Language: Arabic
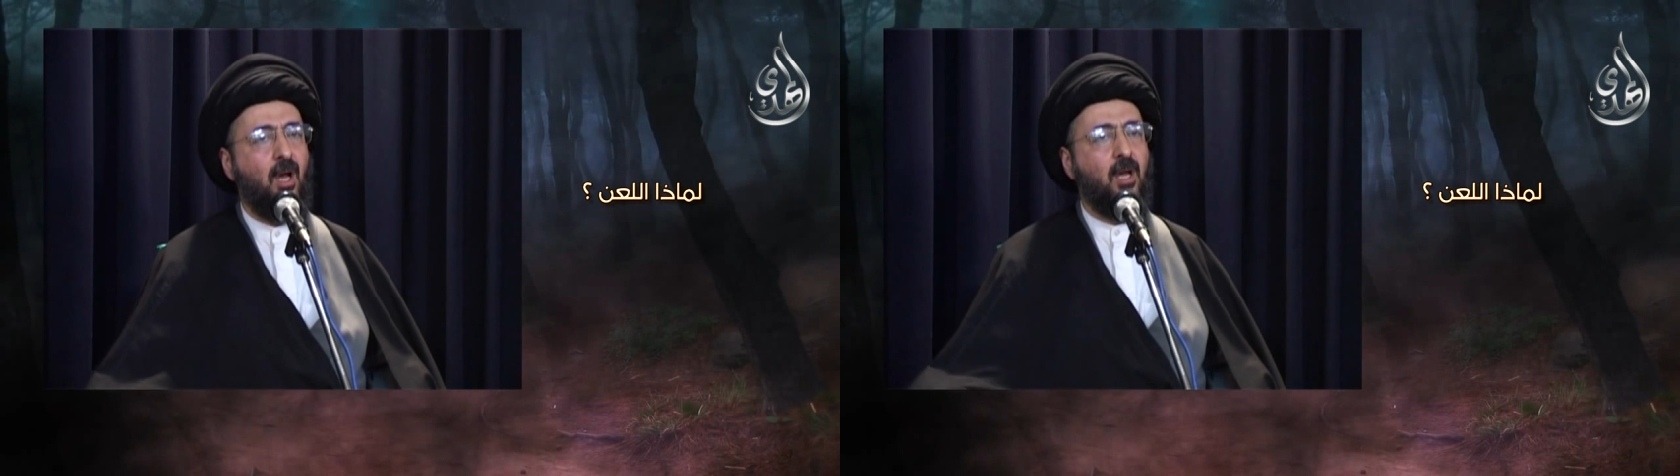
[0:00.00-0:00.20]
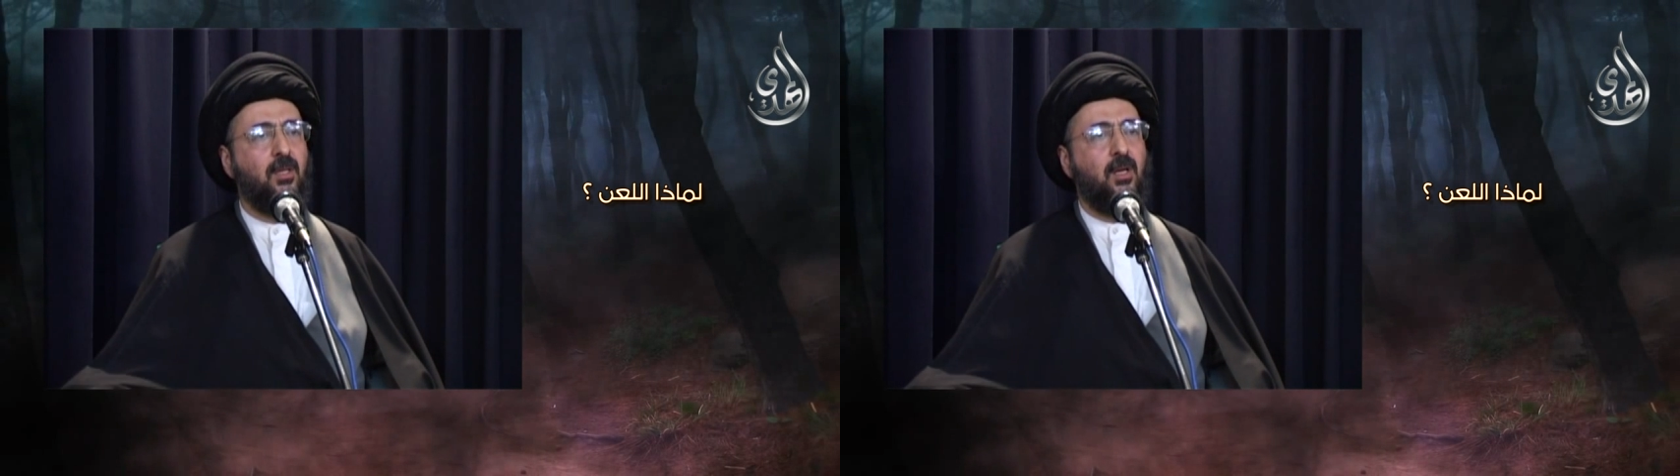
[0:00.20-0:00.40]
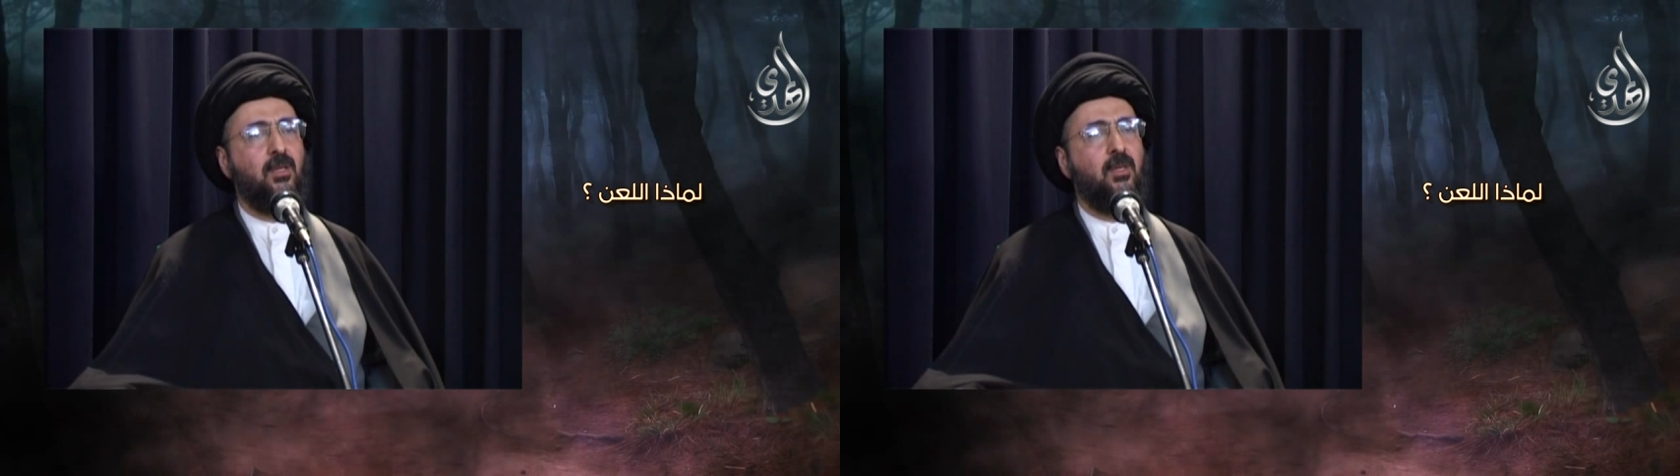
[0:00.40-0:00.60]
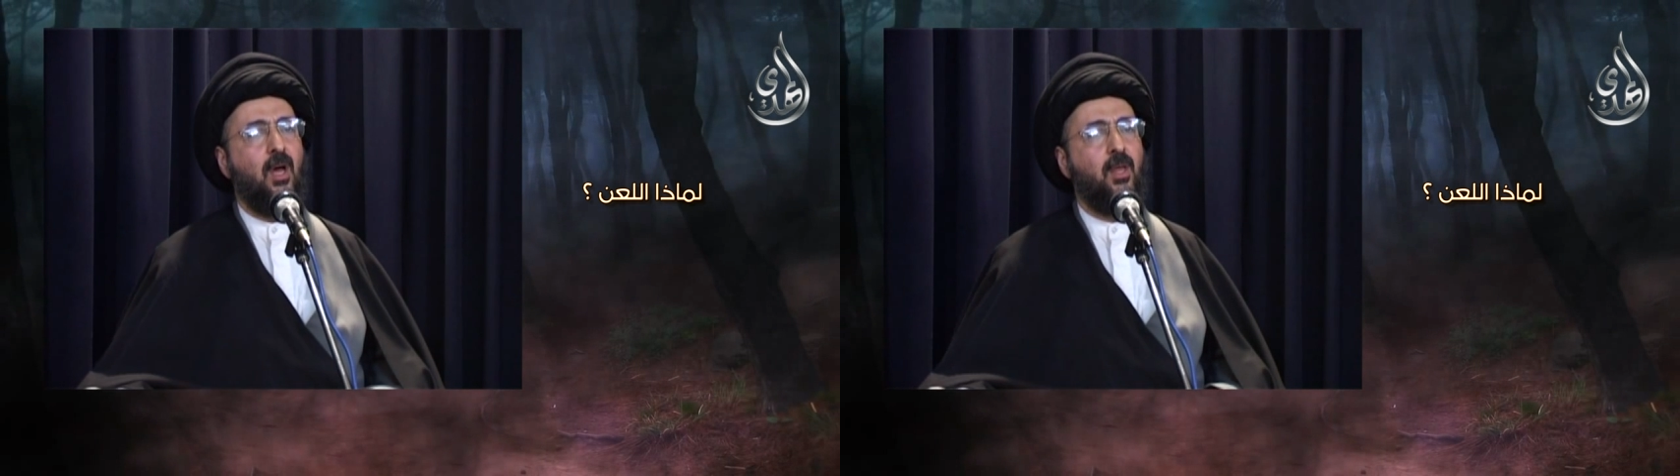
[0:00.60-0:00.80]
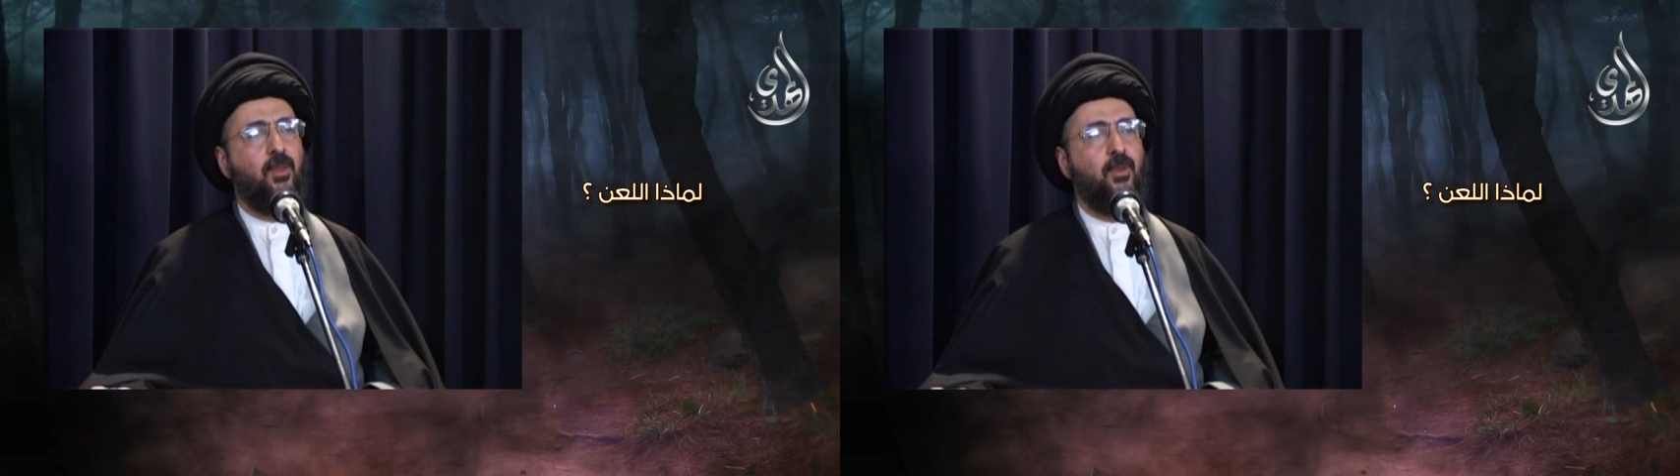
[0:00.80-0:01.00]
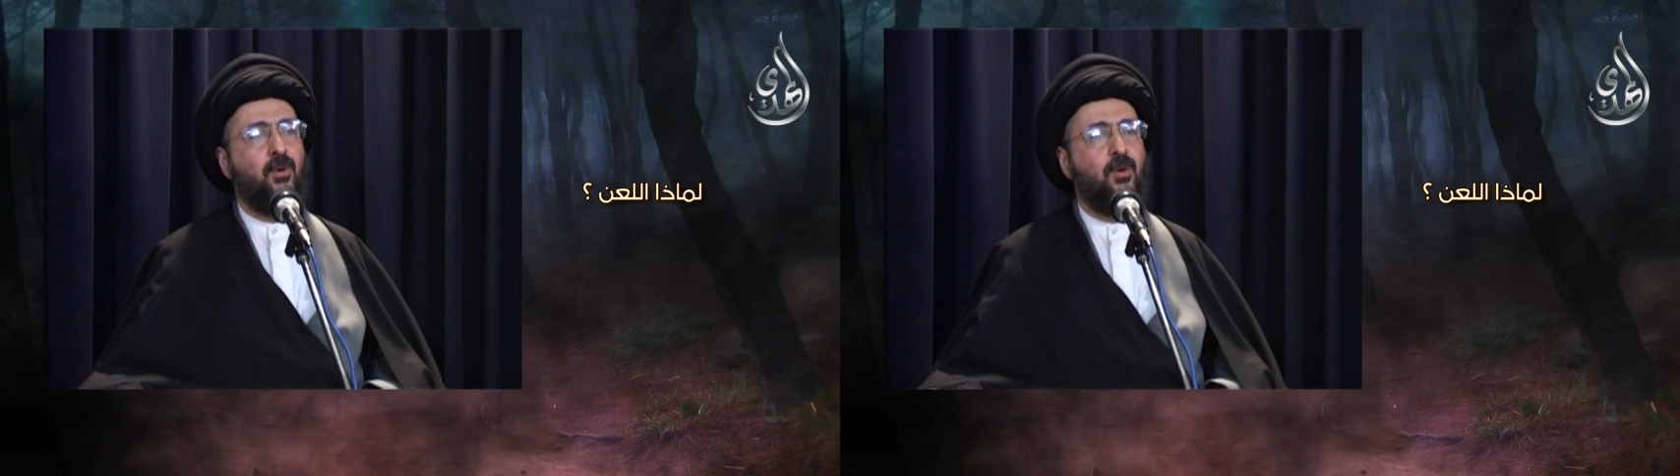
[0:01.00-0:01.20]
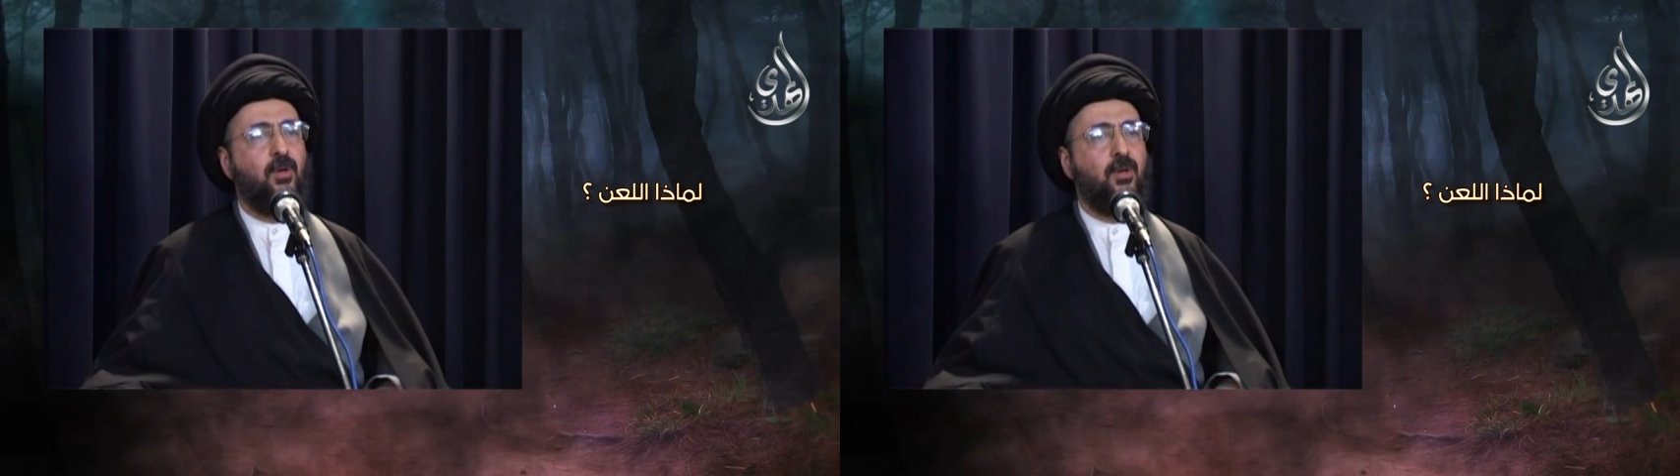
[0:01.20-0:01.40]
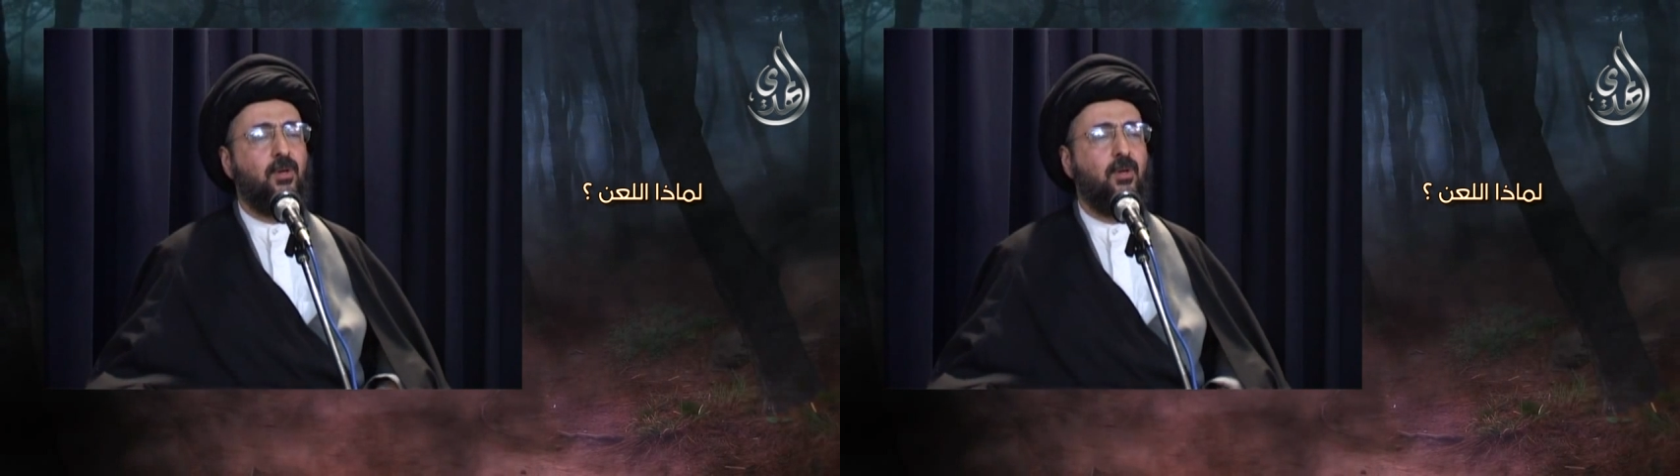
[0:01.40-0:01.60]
لخطر التأثر